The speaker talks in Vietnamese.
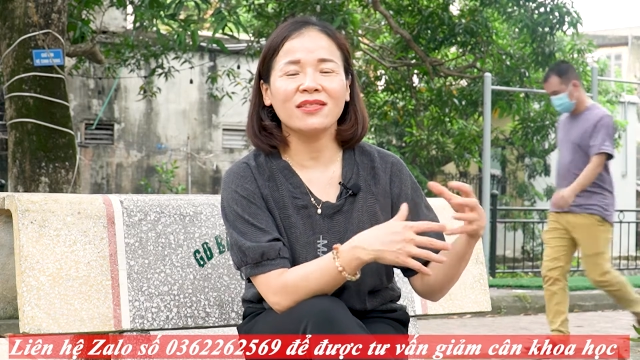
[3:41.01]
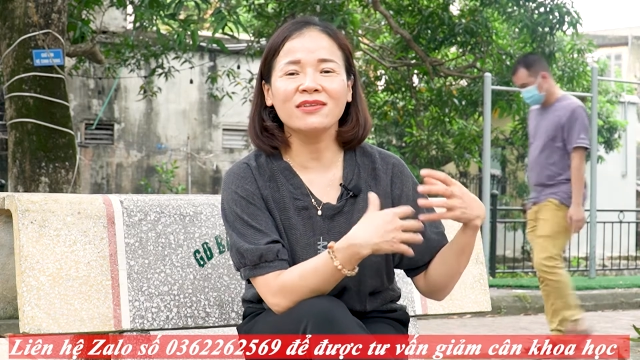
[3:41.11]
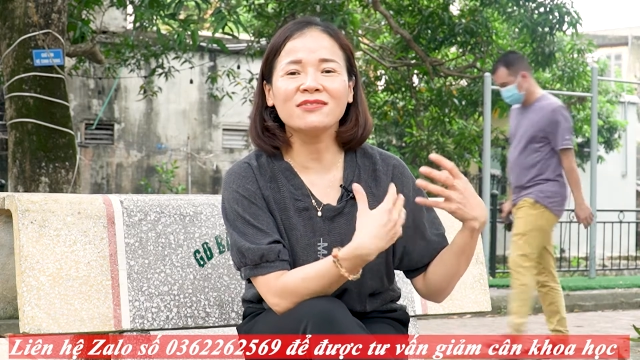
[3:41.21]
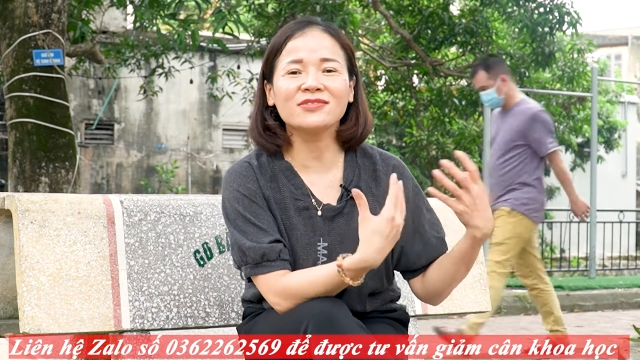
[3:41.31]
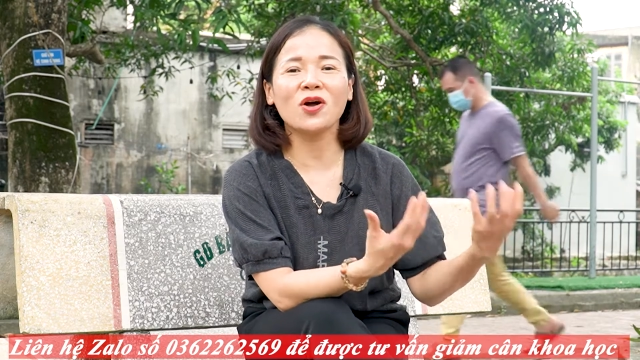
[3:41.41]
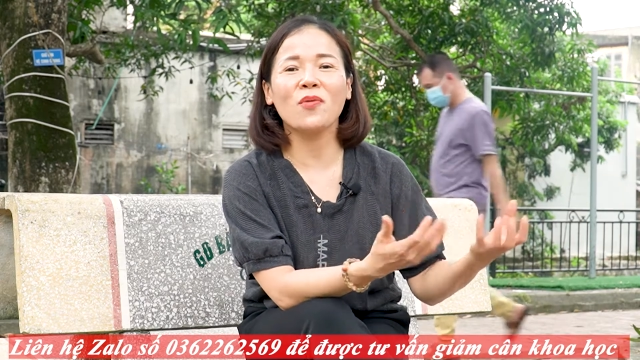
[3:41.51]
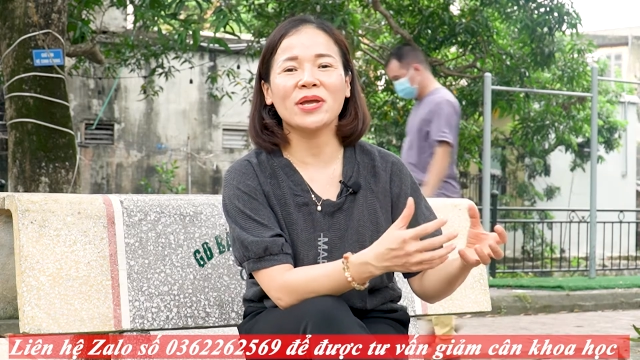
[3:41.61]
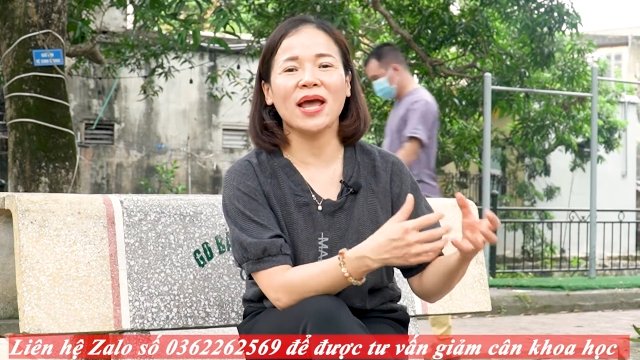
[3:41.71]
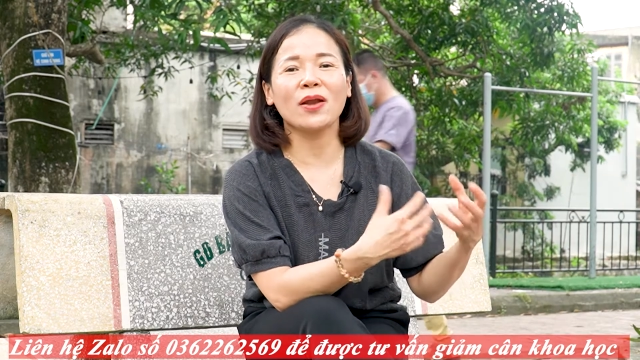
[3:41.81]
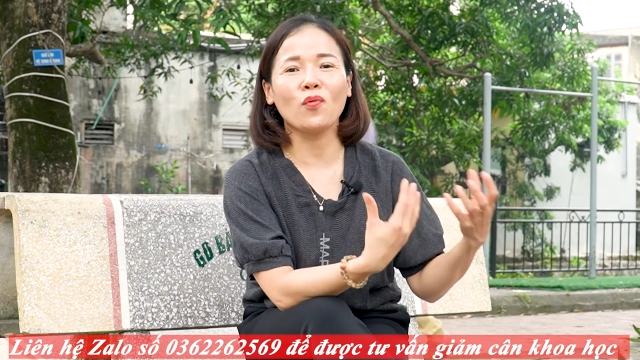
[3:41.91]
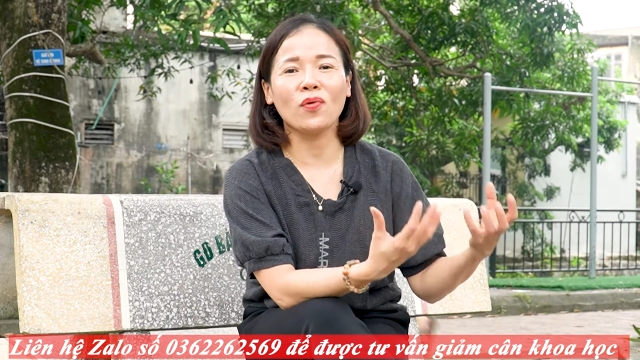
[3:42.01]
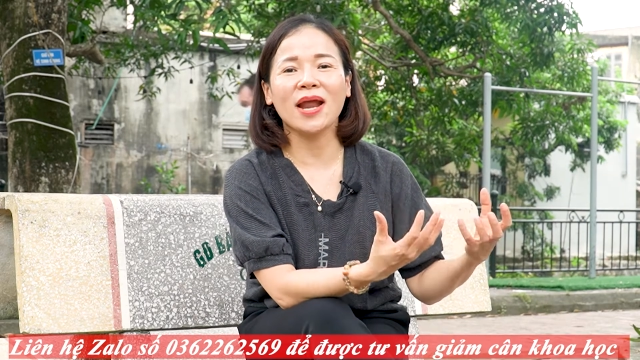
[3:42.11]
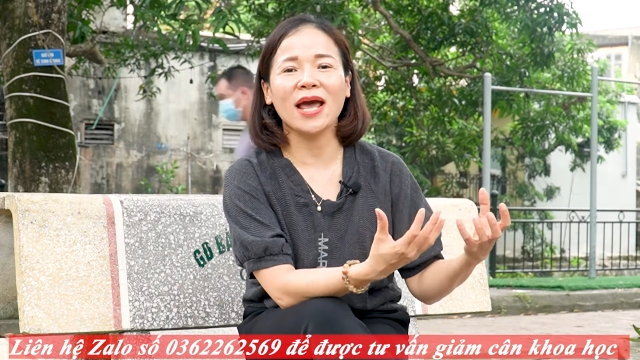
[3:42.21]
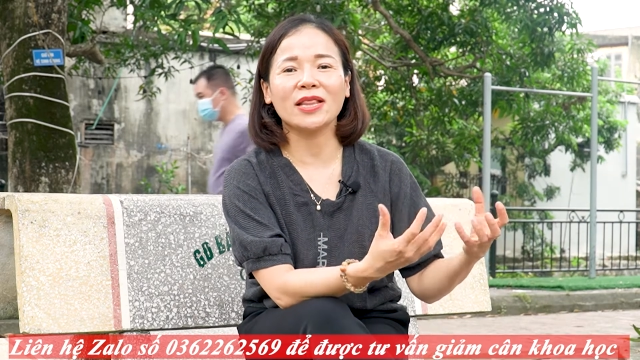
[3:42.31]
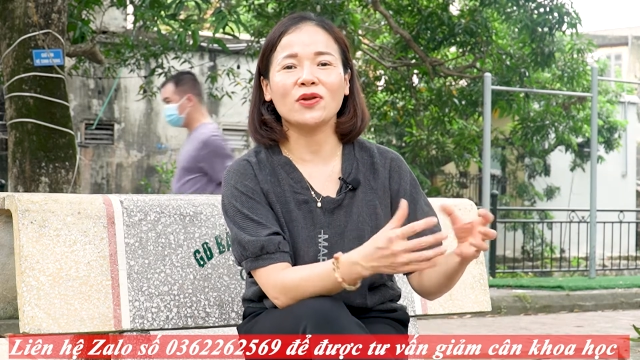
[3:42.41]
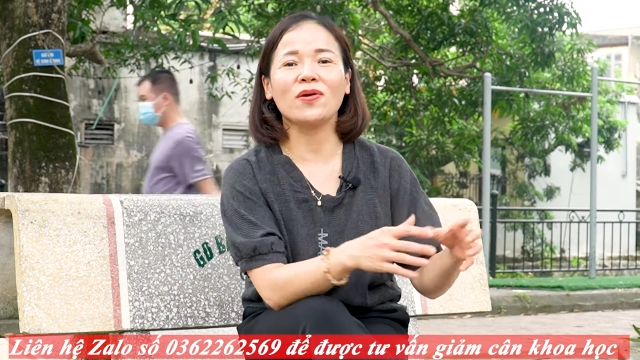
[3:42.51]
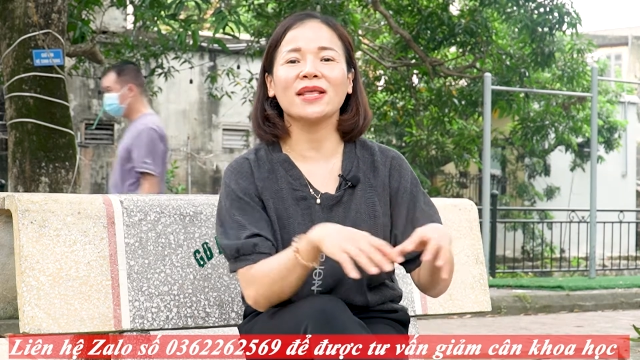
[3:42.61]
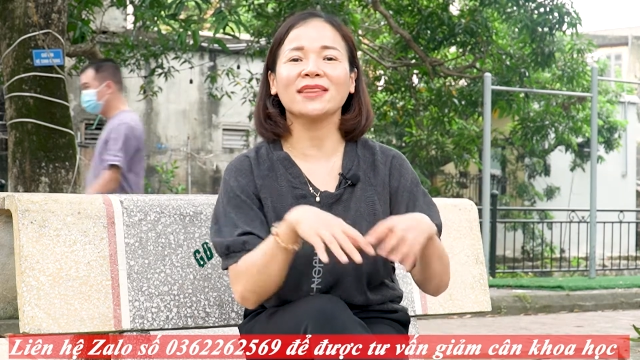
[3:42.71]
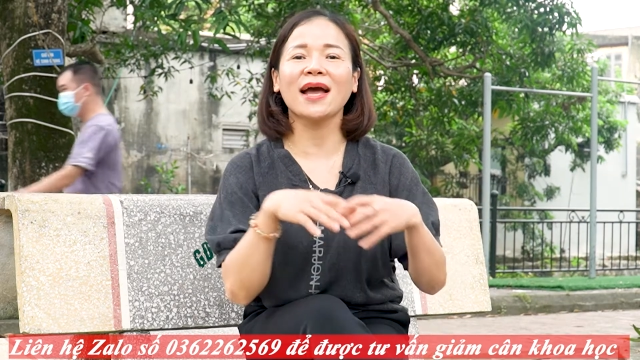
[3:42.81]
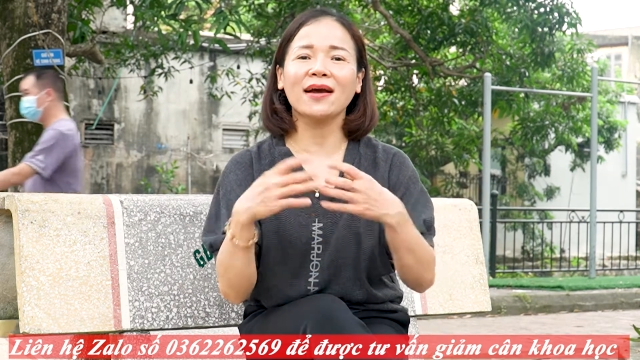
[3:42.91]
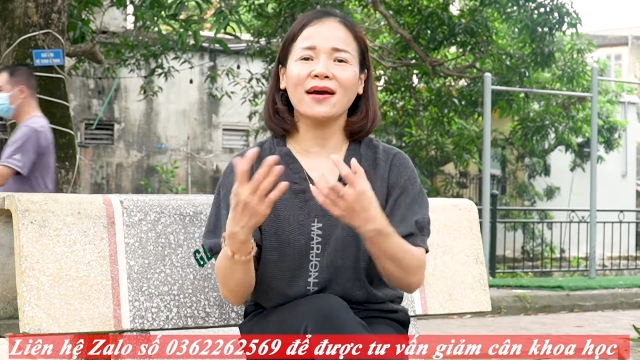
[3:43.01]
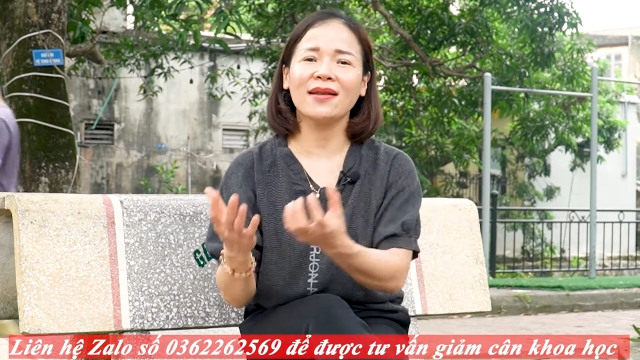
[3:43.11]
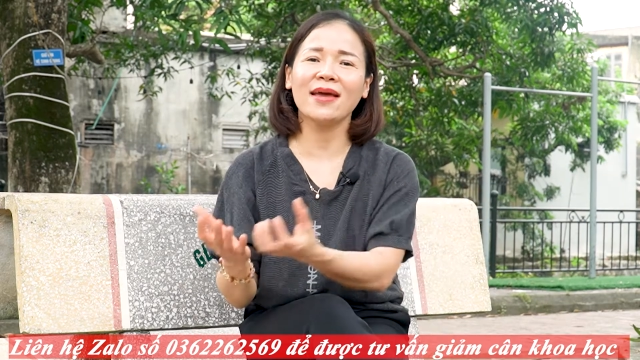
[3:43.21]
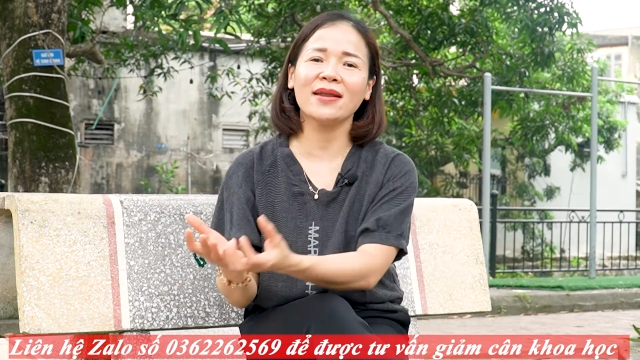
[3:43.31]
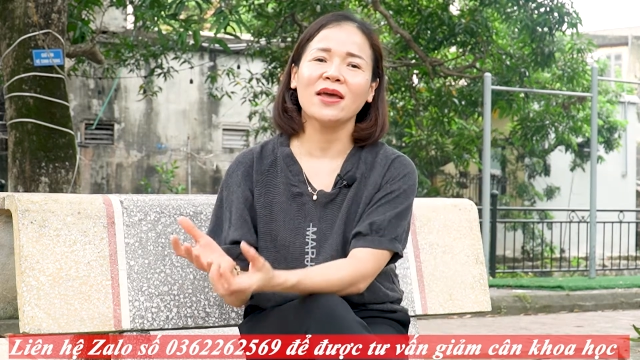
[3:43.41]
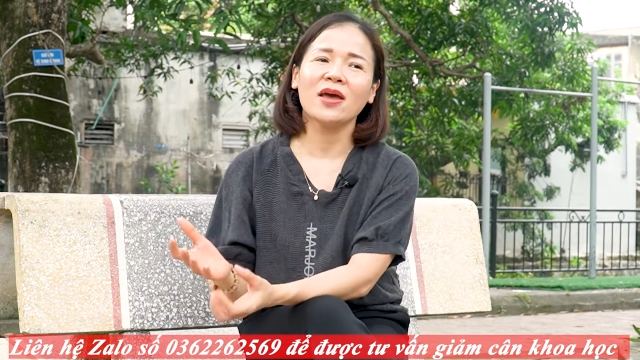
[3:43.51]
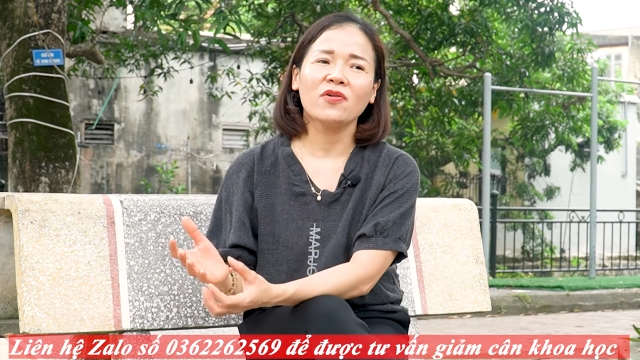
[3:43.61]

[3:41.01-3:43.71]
tự do mình ăn uống lại thì nó lại tăng cân lên